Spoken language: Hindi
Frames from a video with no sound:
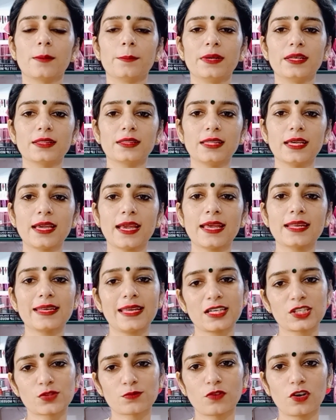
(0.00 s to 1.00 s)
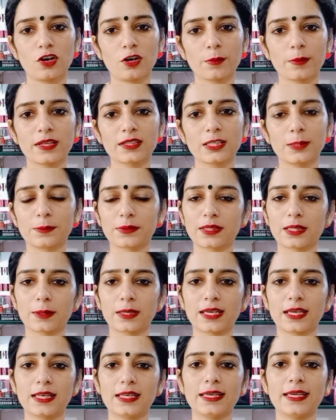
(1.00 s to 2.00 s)
मिलते हैं नेक्स्ट ब्लॉग में तब तक
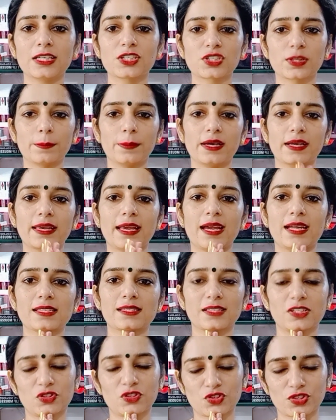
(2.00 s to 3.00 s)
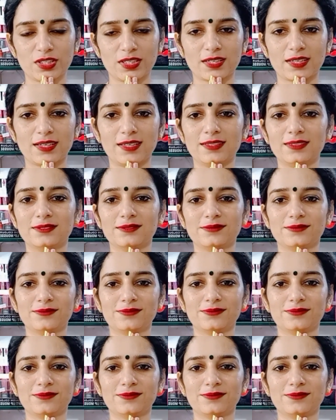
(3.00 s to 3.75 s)
के लिए शब्बा खैर सत अकाल